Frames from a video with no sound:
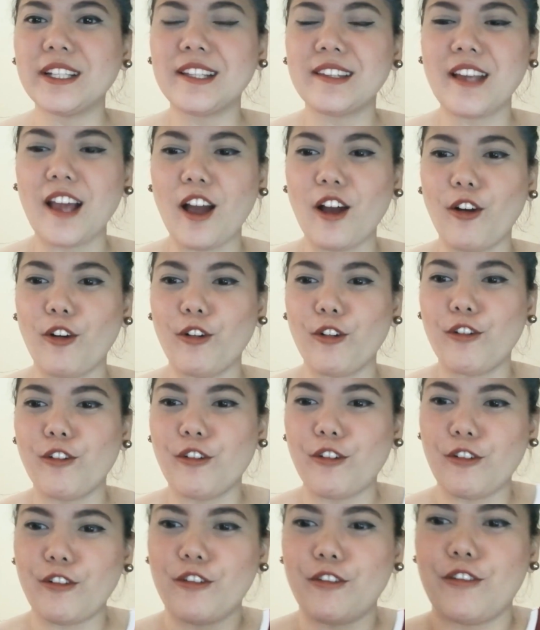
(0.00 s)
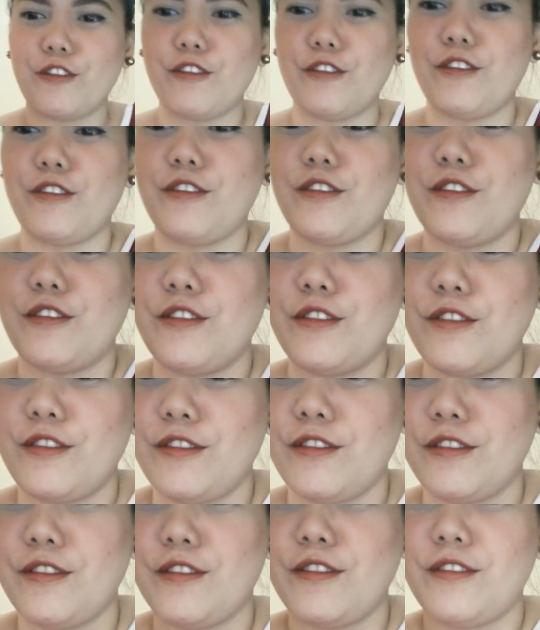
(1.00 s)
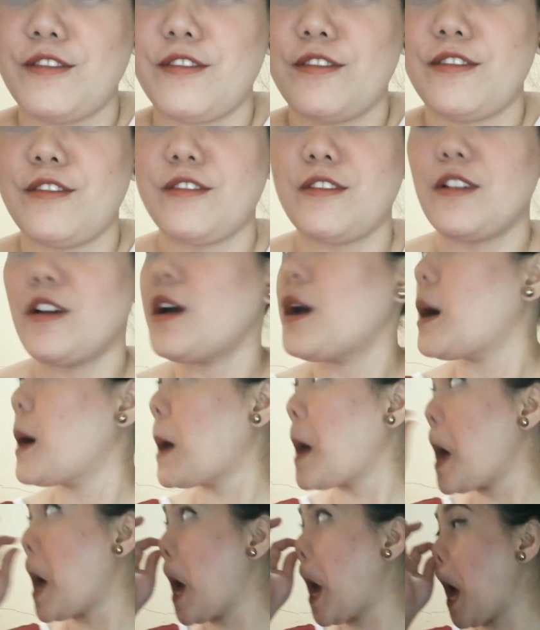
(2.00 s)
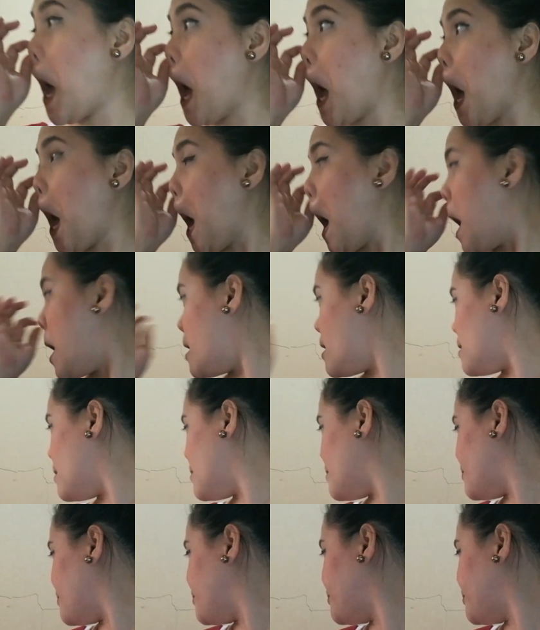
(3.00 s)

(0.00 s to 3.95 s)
kasi ako. Basta nung aking brother at saka nag-review ng